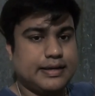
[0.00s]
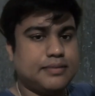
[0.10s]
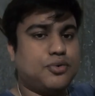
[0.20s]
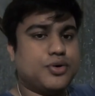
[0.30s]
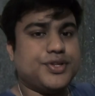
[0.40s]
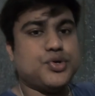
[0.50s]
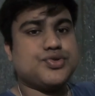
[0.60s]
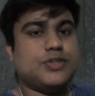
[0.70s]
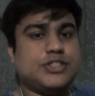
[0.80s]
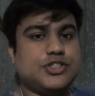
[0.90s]
ये बहुत ही
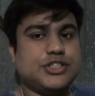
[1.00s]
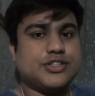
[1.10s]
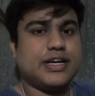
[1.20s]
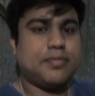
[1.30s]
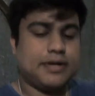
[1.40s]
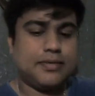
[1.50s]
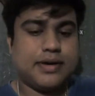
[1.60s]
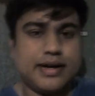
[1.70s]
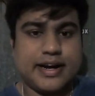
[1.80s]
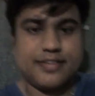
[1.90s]
यूज़फुल चीज़ होता है आपके जब
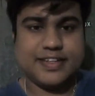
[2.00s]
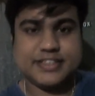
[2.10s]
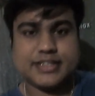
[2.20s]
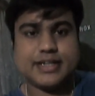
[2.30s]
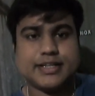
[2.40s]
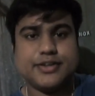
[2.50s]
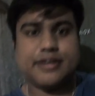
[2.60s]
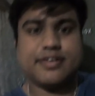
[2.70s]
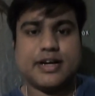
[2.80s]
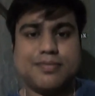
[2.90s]
अगर एडवेंचर करते हो
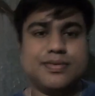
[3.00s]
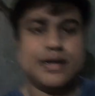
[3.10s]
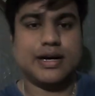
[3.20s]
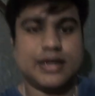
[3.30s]
या फिर आप